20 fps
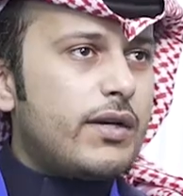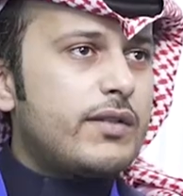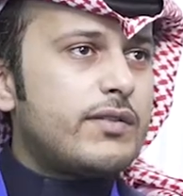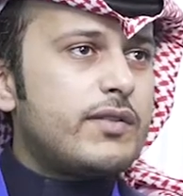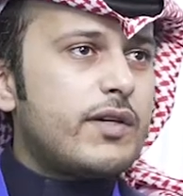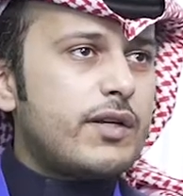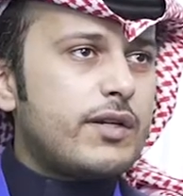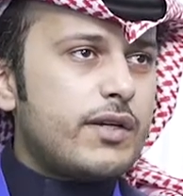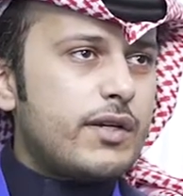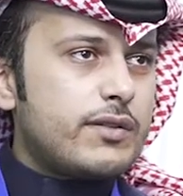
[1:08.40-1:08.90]

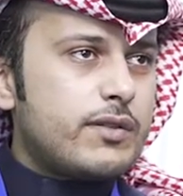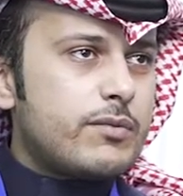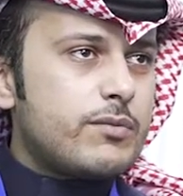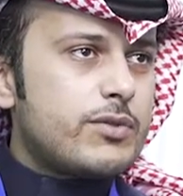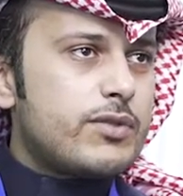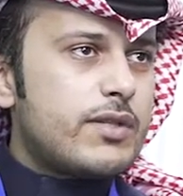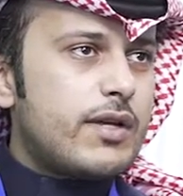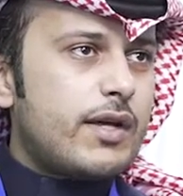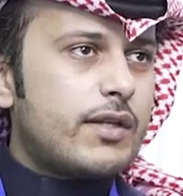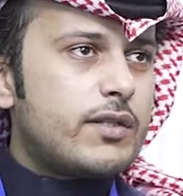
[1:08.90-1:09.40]
التقنيات
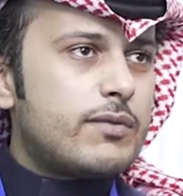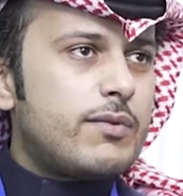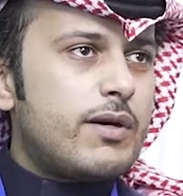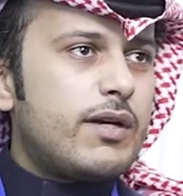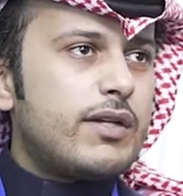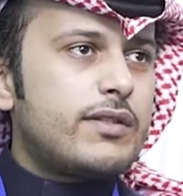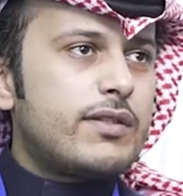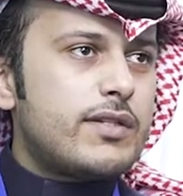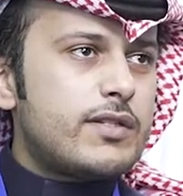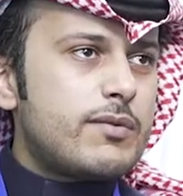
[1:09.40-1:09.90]

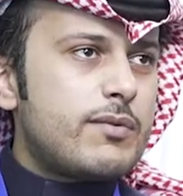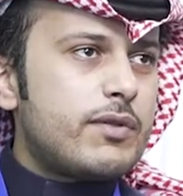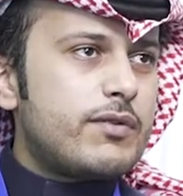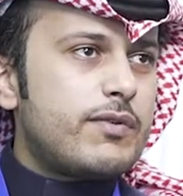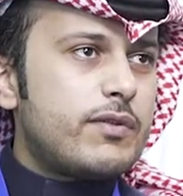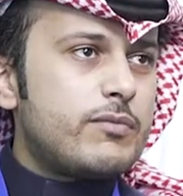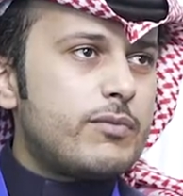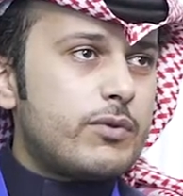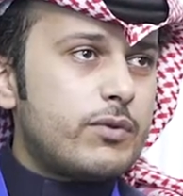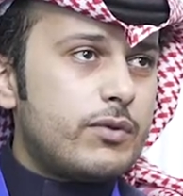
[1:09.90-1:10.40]
المستخدمة اتسمت في
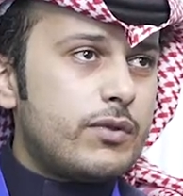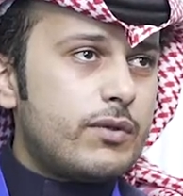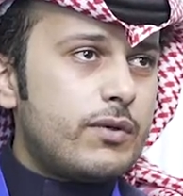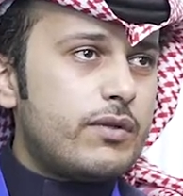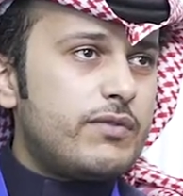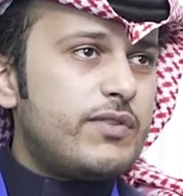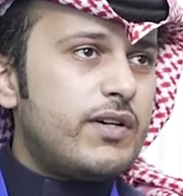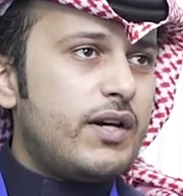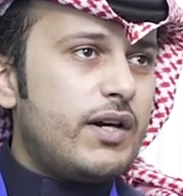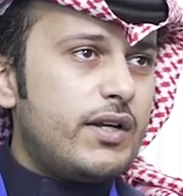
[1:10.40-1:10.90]
المرونة
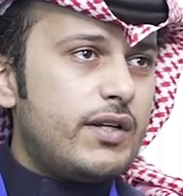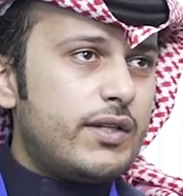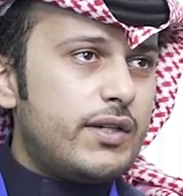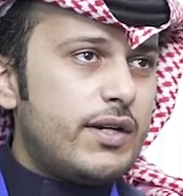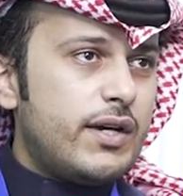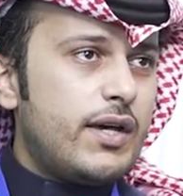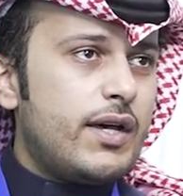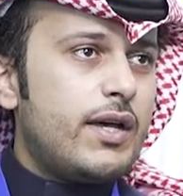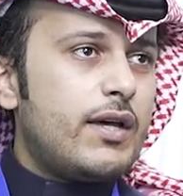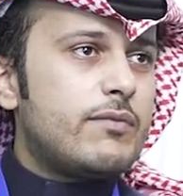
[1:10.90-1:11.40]

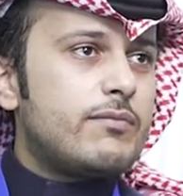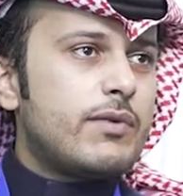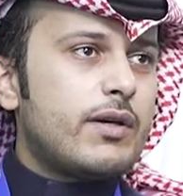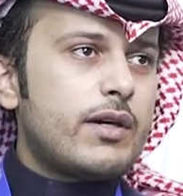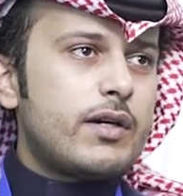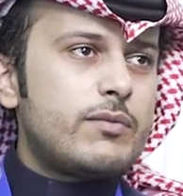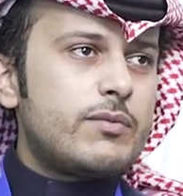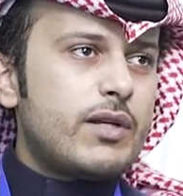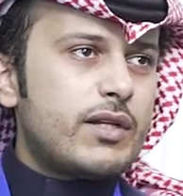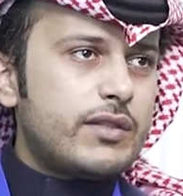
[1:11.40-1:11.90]
والفعالية من
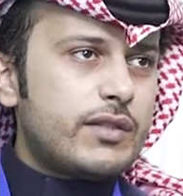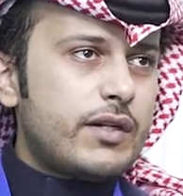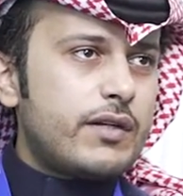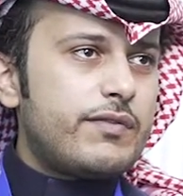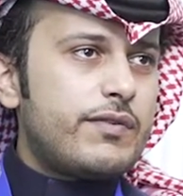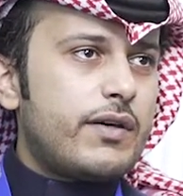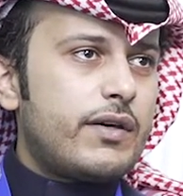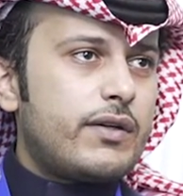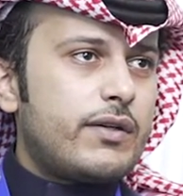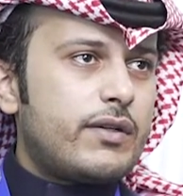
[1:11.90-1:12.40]
قبل الطرفين